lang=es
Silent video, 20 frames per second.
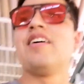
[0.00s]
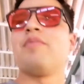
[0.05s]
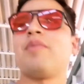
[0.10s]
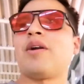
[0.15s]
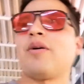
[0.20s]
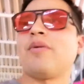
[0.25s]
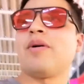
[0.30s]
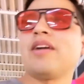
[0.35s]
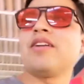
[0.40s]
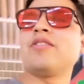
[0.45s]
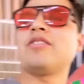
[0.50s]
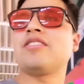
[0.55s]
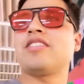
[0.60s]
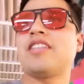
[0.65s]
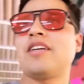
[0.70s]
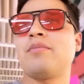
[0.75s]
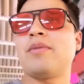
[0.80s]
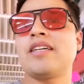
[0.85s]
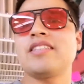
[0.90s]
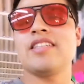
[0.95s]
Pero bueno,
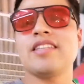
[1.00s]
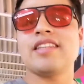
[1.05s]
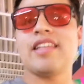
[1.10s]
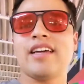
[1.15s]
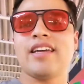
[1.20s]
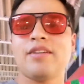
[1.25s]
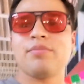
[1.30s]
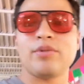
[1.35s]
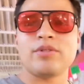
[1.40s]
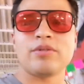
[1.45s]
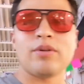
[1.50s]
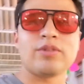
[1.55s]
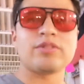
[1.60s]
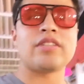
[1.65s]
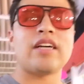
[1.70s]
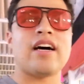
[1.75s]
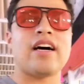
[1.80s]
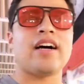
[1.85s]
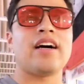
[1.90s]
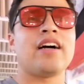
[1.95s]
sin más detalle, pues
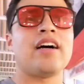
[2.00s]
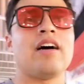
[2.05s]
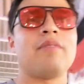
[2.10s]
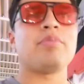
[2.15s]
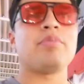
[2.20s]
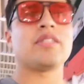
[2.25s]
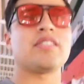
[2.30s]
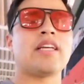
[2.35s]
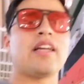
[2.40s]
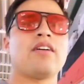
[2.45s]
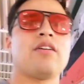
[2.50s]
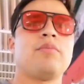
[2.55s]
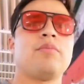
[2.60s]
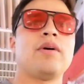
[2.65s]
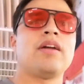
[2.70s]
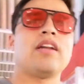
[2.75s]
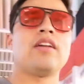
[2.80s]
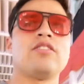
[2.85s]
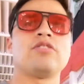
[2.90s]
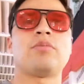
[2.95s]
vamos a, pasar a
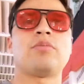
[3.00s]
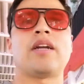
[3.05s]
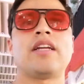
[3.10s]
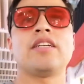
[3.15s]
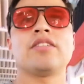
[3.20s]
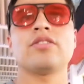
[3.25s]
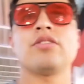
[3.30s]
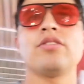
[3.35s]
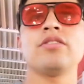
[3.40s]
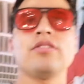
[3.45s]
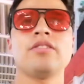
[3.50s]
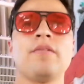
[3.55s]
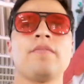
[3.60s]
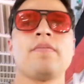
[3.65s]
comer a los mariscos.